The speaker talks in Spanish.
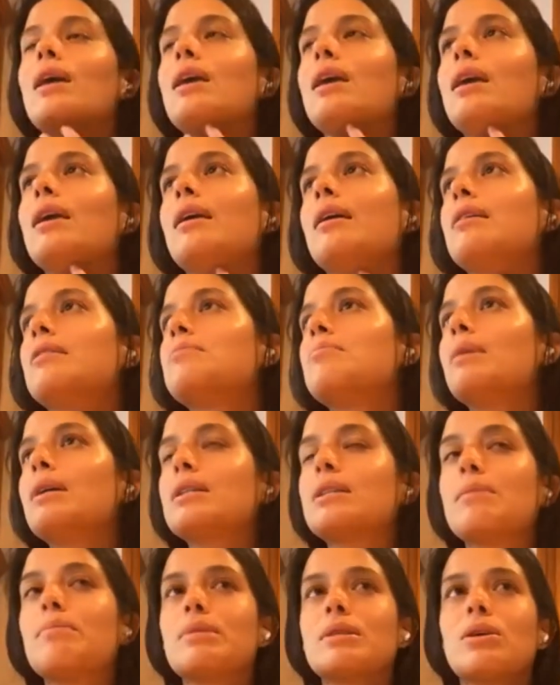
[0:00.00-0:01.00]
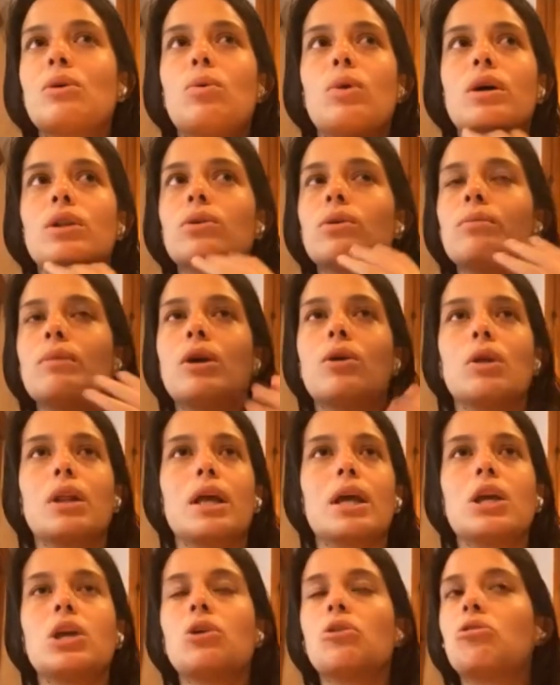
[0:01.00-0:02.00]
y es más, empecé jugando en mi
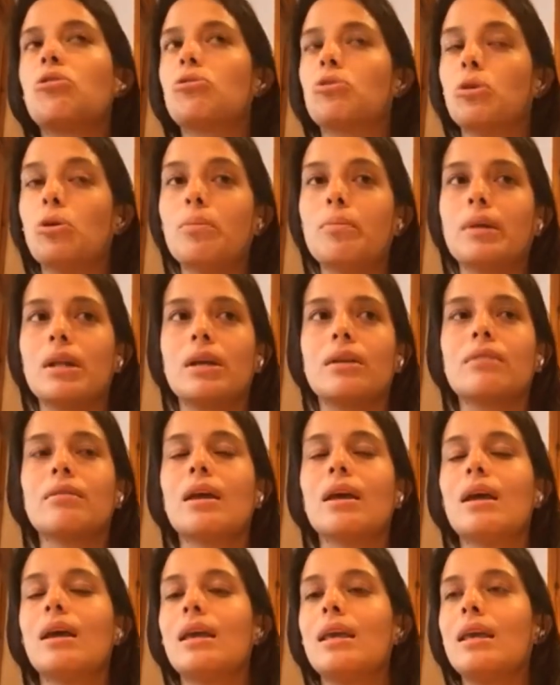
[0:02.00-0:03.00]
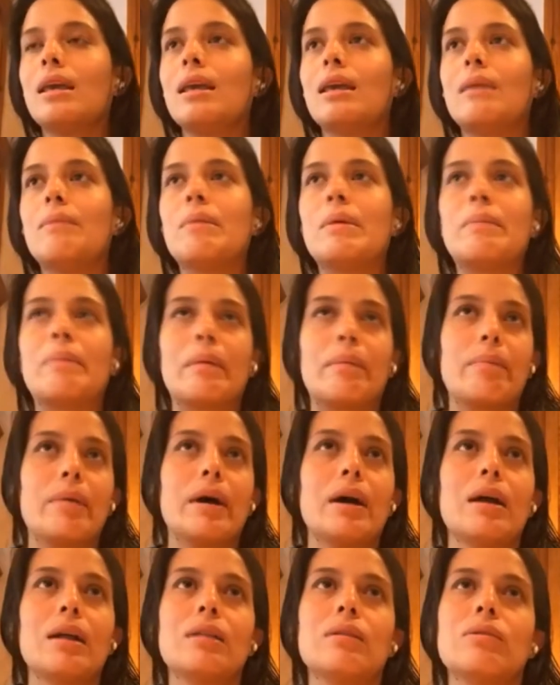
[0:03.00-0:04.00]
colegio con hombres y mi
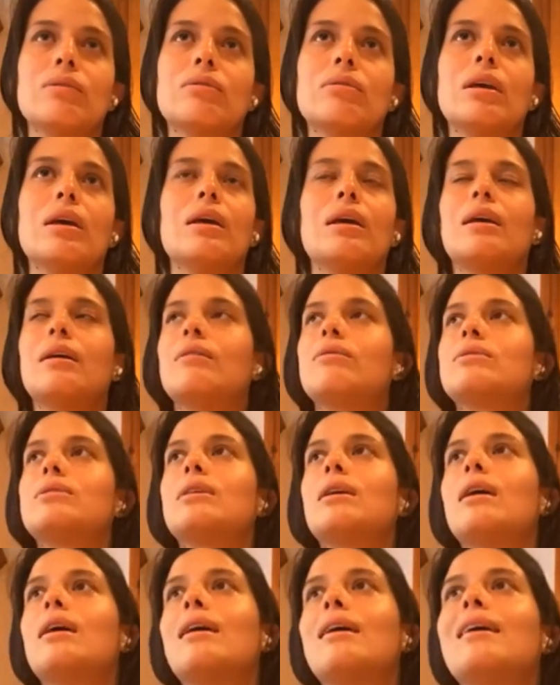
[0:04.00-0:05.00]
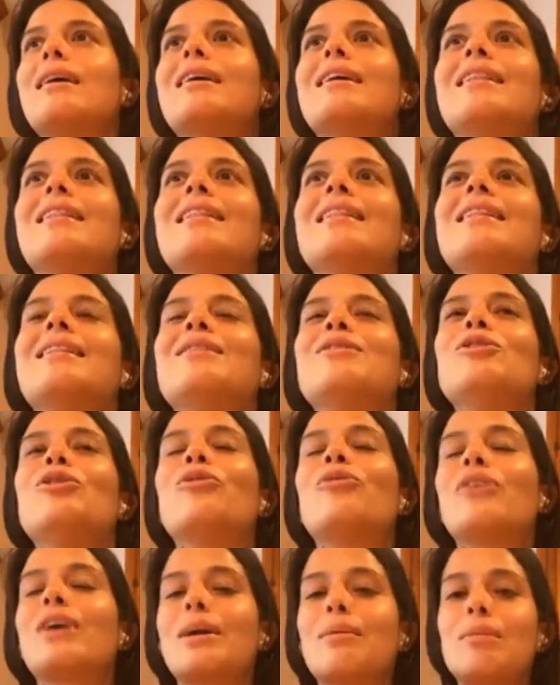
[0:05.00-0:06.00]
papá, no sé, o sea, él
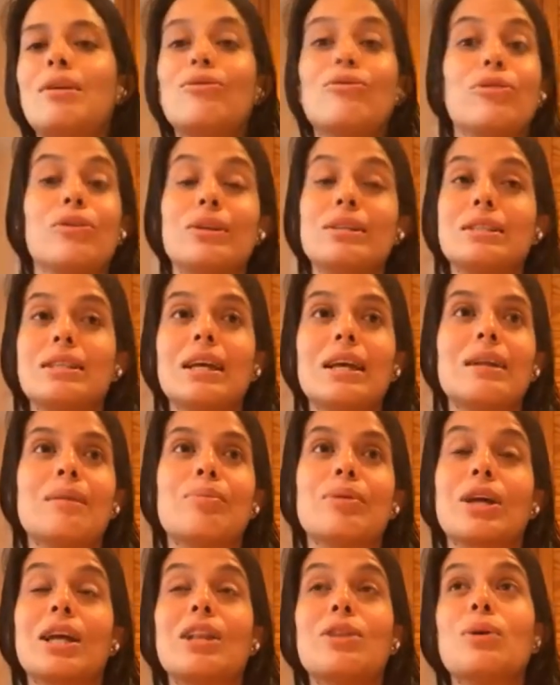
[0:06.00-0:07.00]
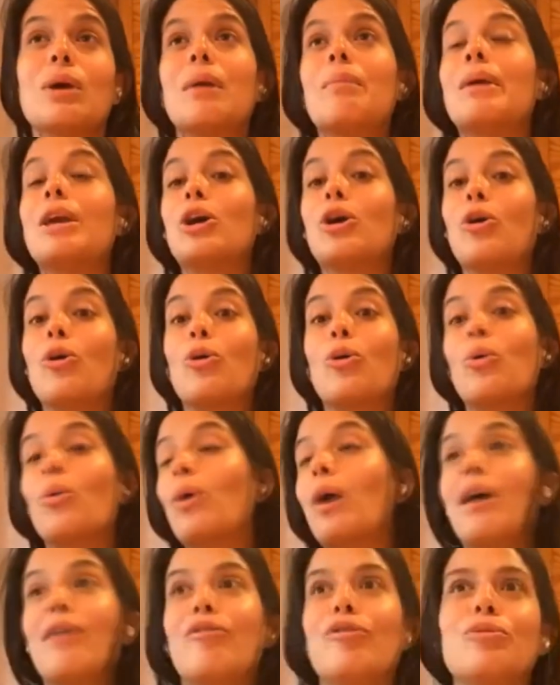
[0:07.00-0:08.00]
no fue que me influenciara porque él nunca me dijo
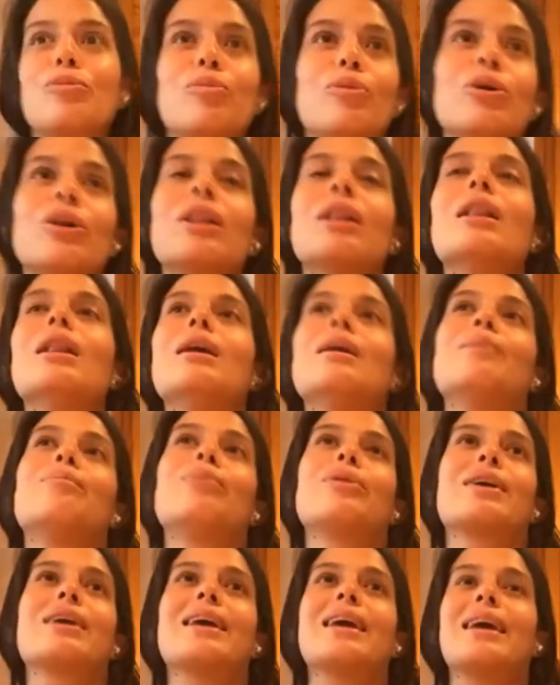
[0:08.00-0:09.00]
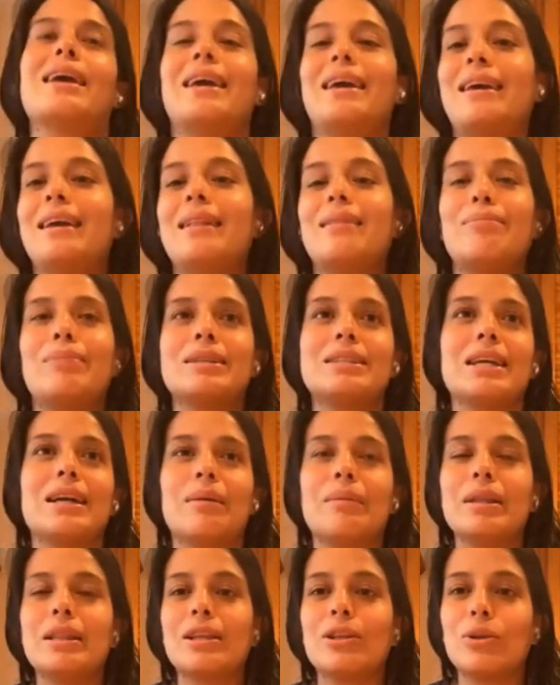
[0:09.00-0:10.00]
jugar fútbol porque él
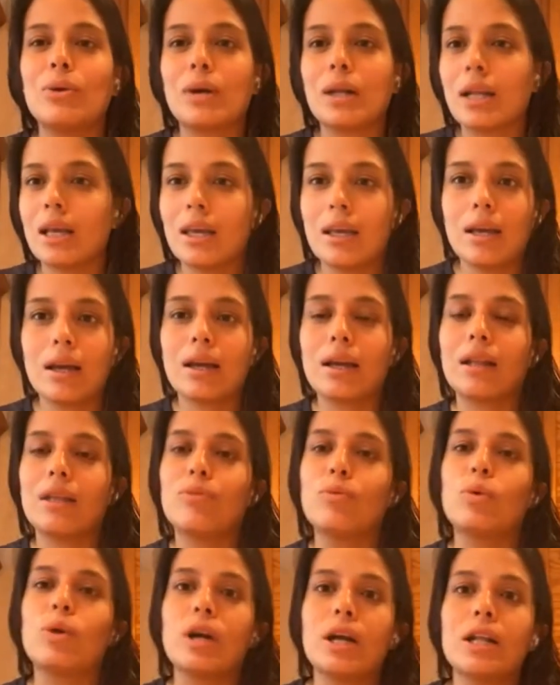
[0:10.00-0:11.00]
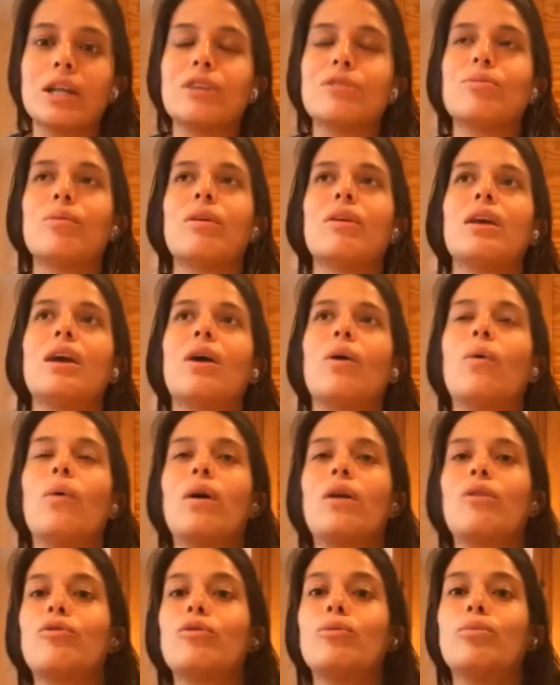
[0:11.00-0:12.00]
básicamente no creía que las mujeres podían
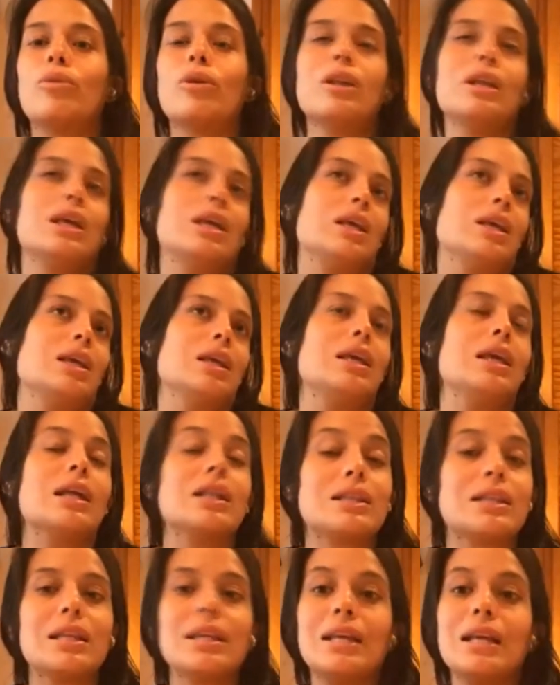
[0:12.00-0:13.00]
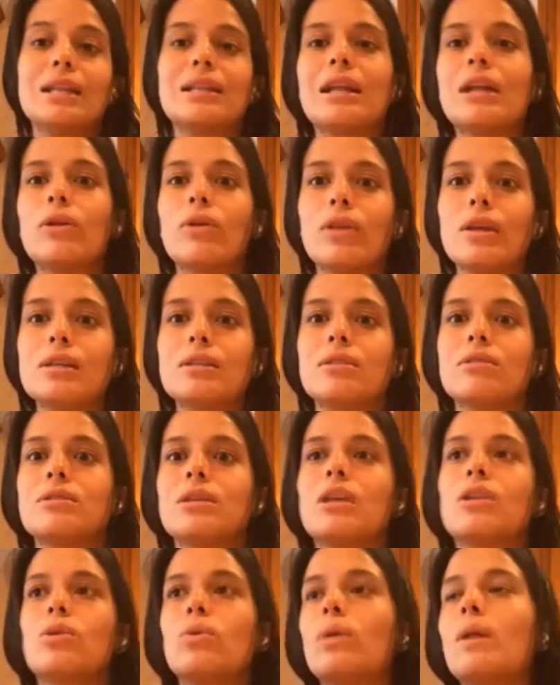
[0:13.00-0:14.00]
jugar fútbol y, él, él te lo dice, o
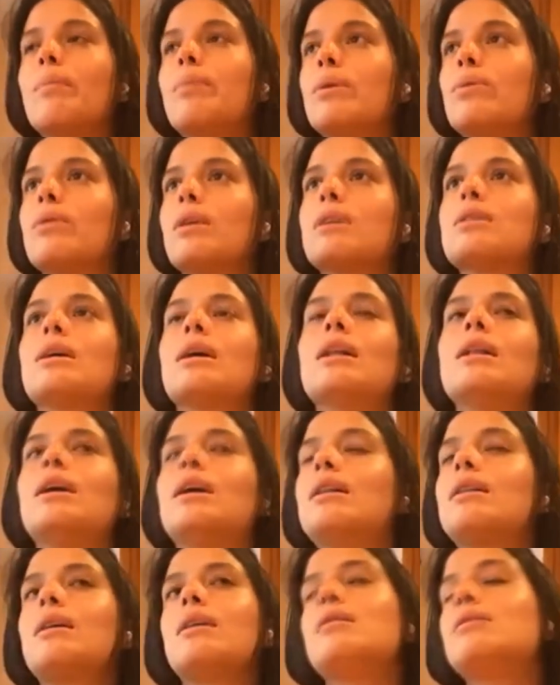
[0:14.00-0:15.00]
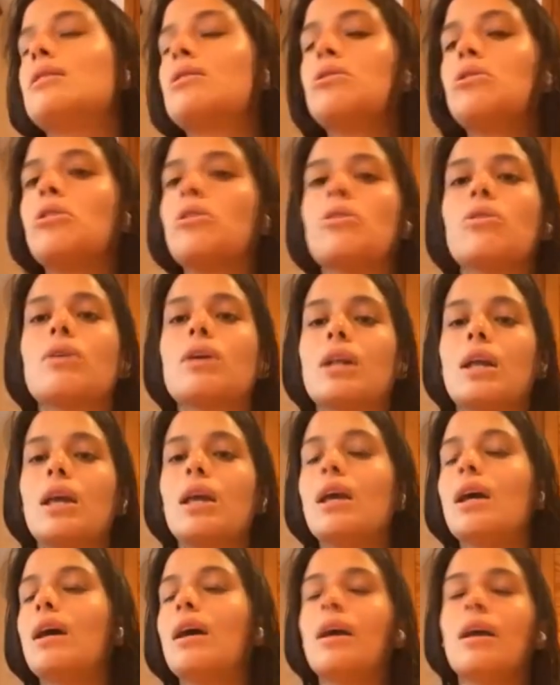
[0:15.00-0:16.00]
sea, tú le preguntas a él y él te dice, no, yo no
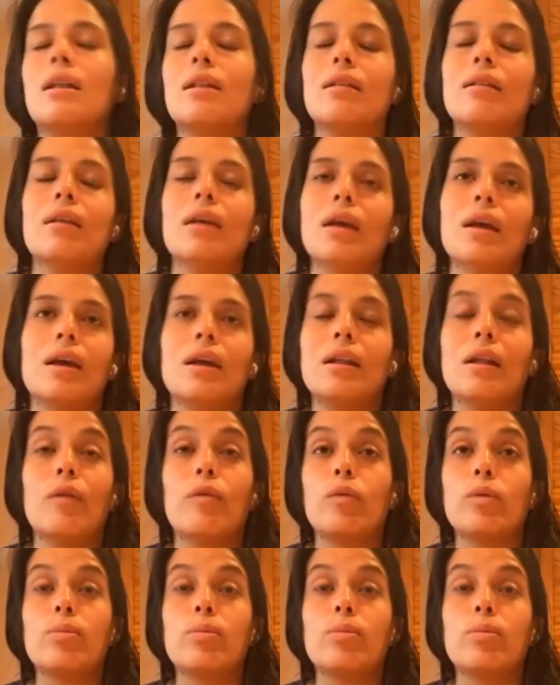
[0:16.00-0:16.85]
creía en, el